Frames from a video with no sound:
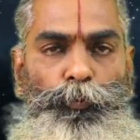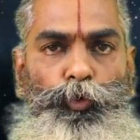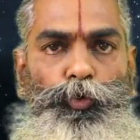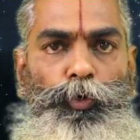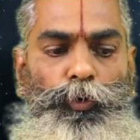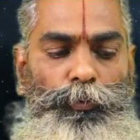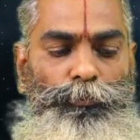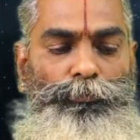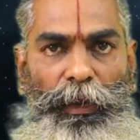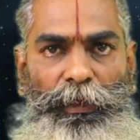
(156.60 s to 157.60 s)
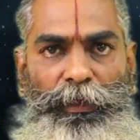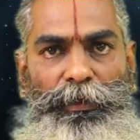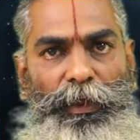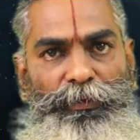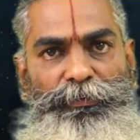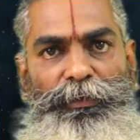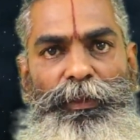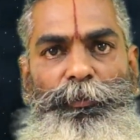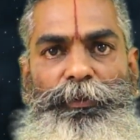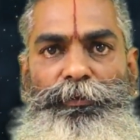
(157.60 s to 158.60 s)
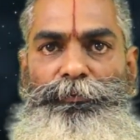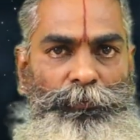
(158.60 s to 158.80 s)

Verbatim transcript: బుధుడు అలాగే రాస్యాధిపతి